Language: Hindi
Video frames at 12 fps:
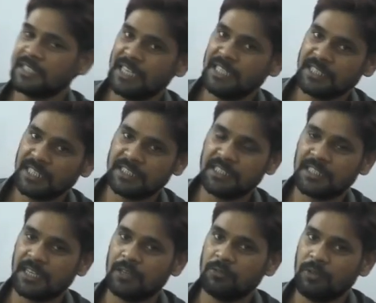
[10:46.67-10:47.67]
शैली तक
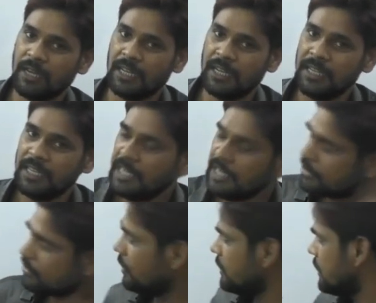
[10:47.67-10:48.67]
चित्रण हुआ है
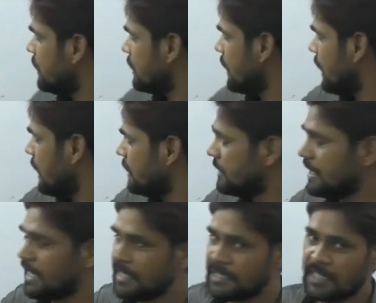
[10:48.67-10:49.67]
तो इसलिए क्या है
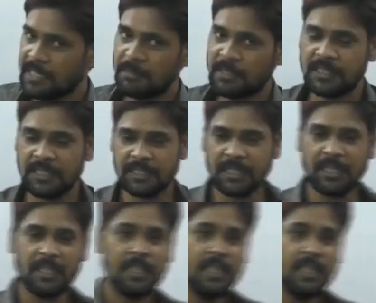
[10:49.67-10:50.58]
जैन धर्म के जितने